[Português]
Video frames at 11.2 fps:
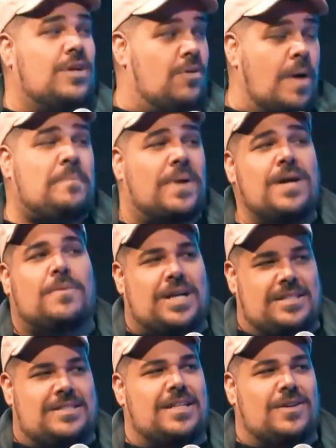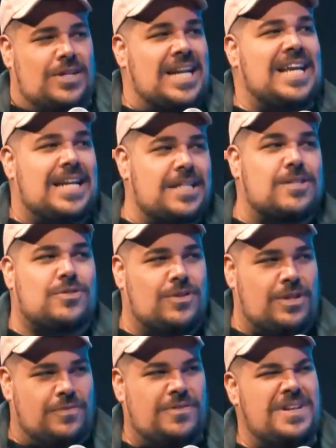Eu apanho por causa desse negócio da igreja sou
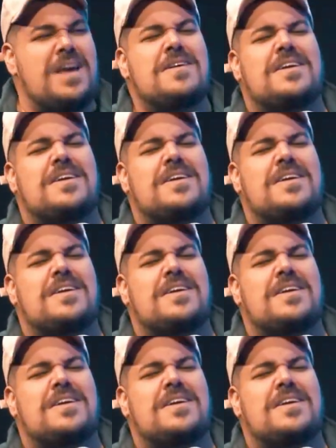eu, viu?